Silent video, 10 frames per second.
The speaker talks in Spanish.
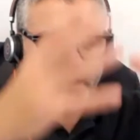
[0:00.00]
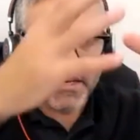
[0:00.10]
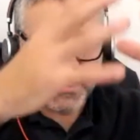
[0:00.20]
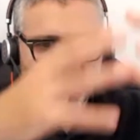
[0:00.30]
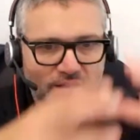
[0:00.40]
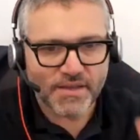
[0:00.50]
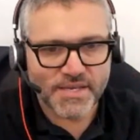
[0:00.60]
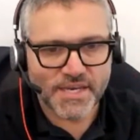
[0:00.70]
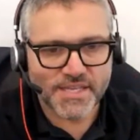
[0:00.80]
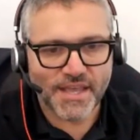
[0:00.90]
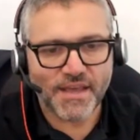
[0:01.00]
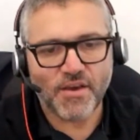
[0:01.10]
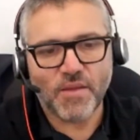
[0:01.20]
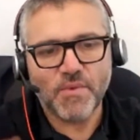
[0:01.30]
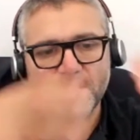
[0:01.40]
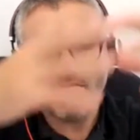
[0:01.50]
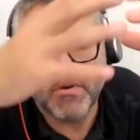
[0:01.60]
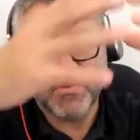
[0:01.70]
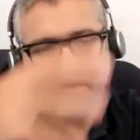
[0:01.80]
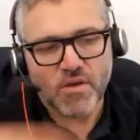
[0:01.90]
se, está ahora
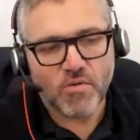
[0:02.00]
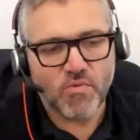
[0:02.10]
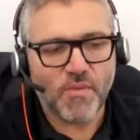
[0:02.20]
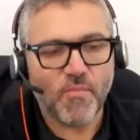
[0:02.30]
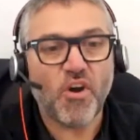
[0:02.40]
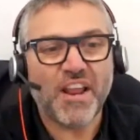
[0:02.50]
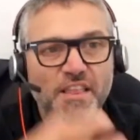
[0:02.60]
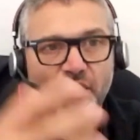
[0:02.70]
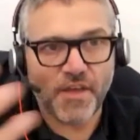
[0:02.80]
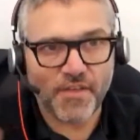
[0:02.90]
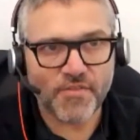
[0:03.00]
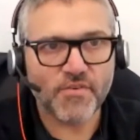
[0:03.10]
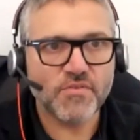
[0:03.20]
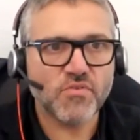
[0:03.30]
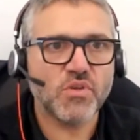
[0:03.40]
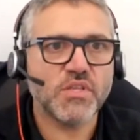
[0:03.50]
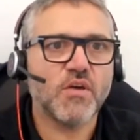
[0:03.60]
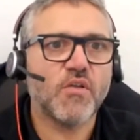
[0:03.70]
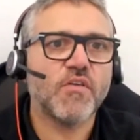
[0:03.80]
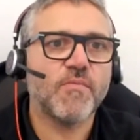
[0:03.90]
mismo como democratizando todo este
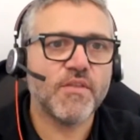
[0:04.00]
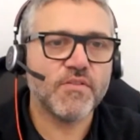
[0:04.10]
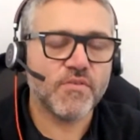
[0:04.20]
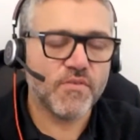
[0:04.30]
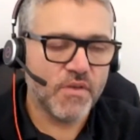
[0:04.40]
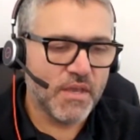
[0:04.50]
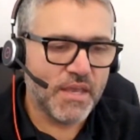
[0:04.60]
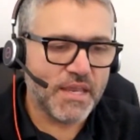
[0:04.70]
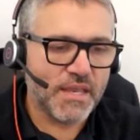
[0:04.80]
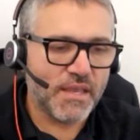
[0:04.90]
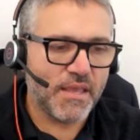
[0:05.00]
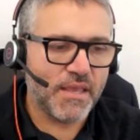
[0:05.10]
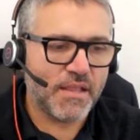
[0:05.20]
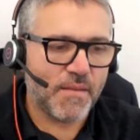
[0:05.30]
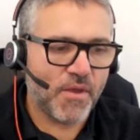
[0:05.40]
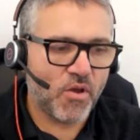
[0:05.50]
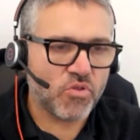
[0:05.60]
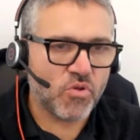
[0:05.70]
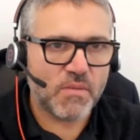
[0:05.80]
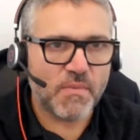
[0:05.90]
conocimiento y, también con
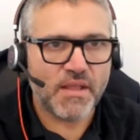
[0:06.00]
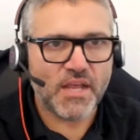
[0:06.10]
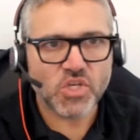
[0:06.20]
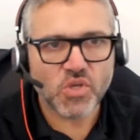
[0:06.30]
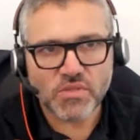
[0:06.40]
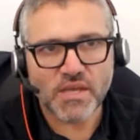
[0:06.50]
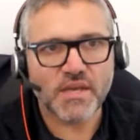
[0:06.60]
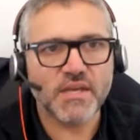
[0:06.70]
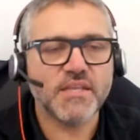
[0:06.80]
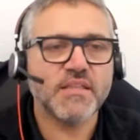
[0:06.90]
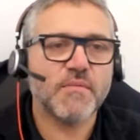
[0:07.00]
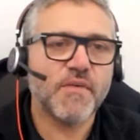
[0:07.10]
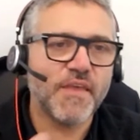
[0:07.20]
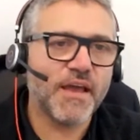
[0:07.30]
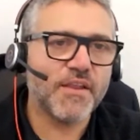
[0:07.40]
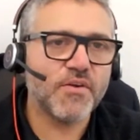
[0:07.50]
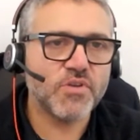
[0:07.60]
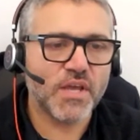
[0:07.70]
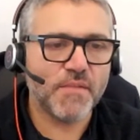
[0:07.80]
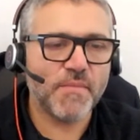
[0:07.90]
todo el tema de las sotas, intermediarios,
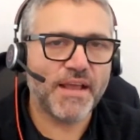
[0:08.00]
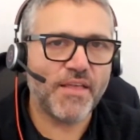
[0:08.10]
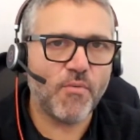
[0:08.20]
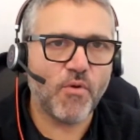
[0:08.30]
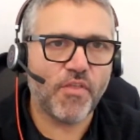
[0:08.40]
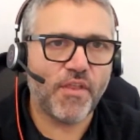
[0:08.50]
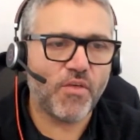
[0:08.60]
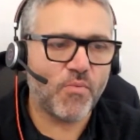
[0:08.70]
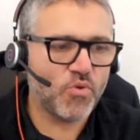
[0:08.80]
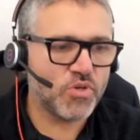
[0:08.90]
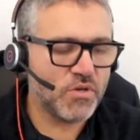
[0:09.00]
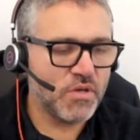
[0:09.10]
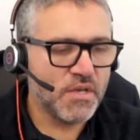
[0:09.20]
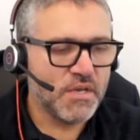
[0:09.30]
que el mercado ha evolucionado mucho.